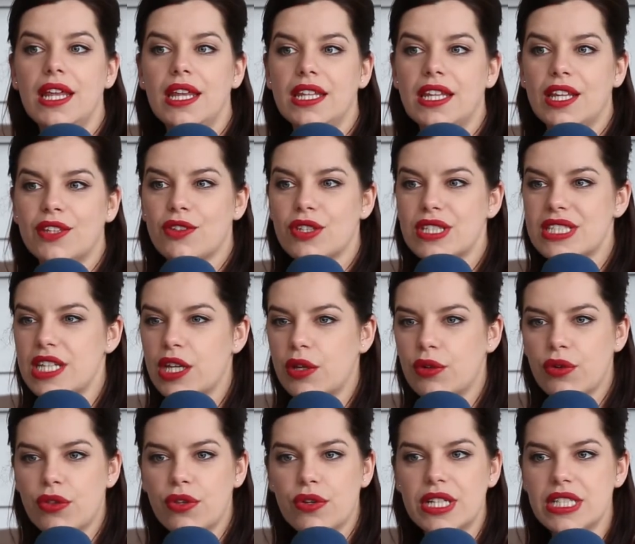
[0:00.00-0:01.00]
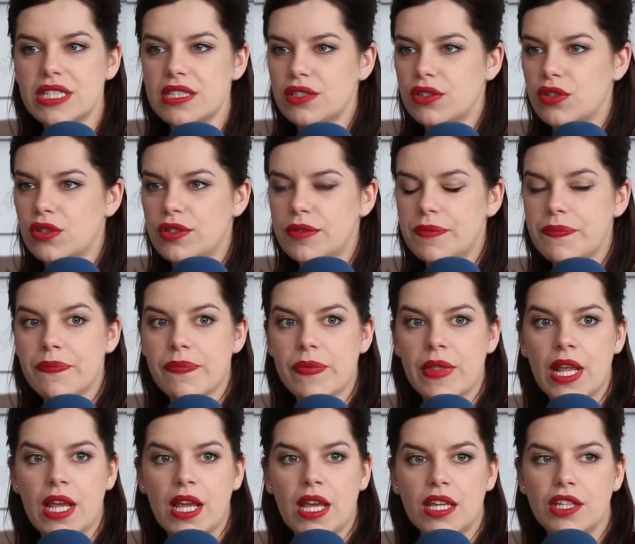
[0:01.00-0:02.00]
Y entonces se cruzó esto.
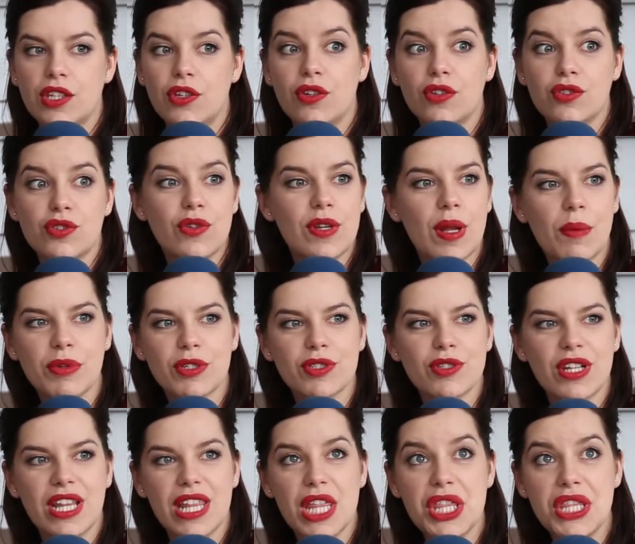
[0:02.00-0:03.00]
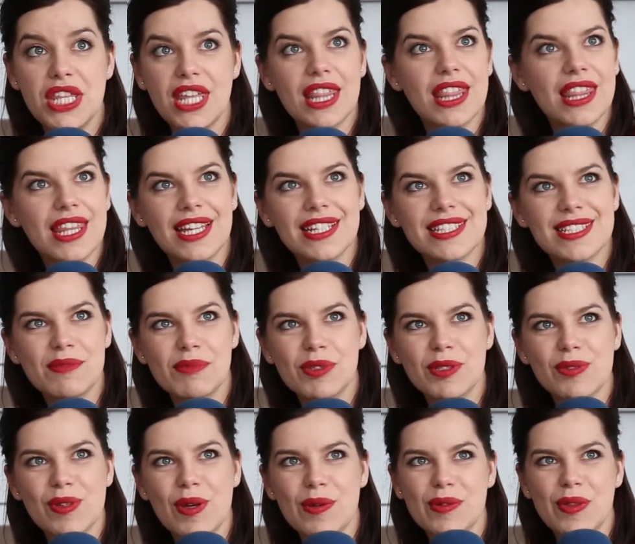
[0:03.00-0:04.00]
Yo no soy una persona de ciencias,
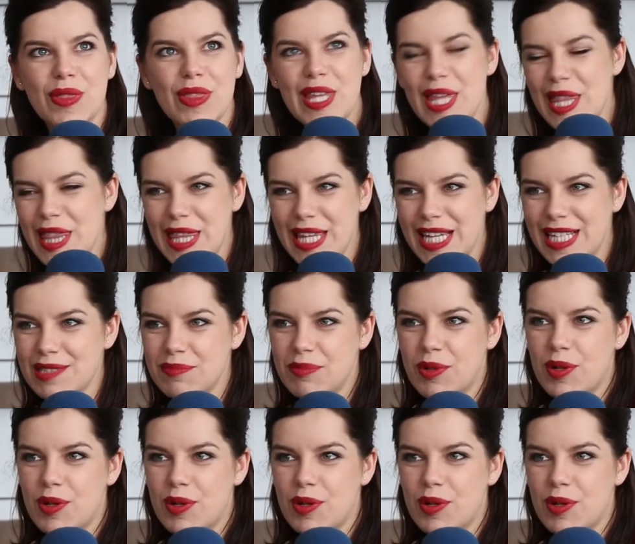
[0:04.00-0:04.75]
ciencias,